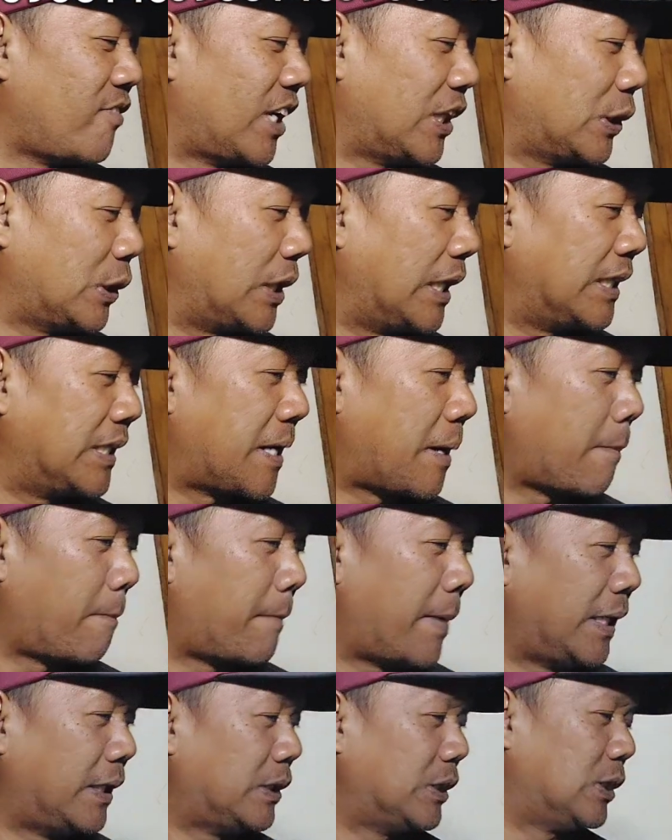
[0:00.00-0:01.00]
Victory Drop
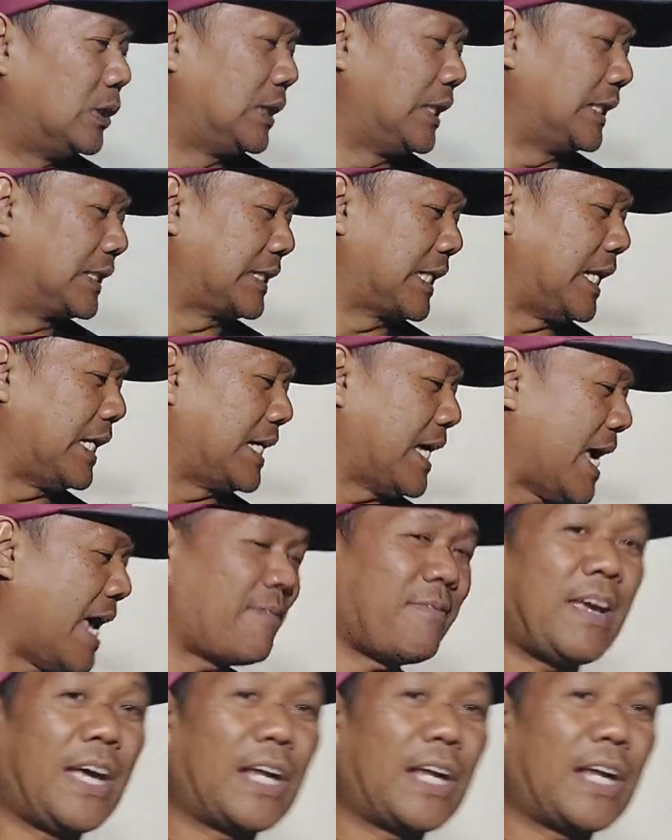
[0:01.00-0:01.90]
and Go. Ay,